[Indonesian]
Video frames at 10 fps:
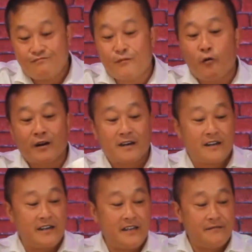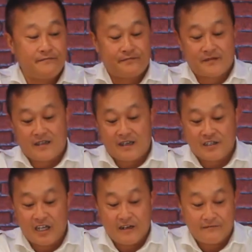power ini
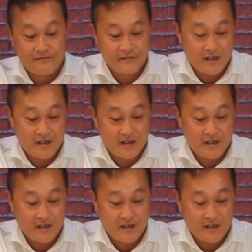kecil